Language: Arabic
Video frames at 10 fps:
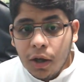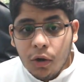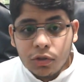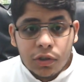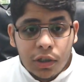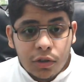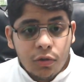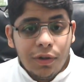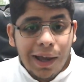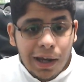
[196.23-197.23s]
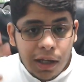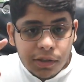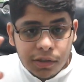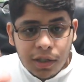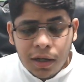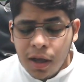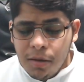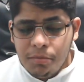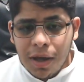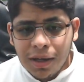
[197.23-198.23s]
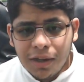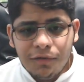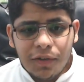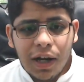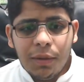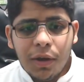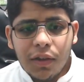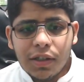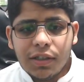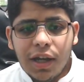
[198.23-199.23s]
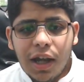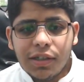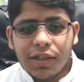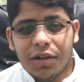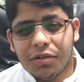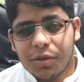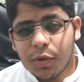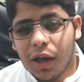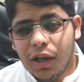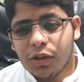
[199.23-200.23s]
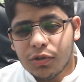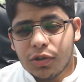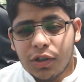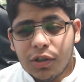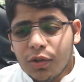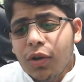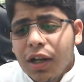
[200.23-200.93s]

خصوصيته تكون عاليه جدا ما نقفل عليه بعض الاشياء علشان زي ما نقيد خصوصيته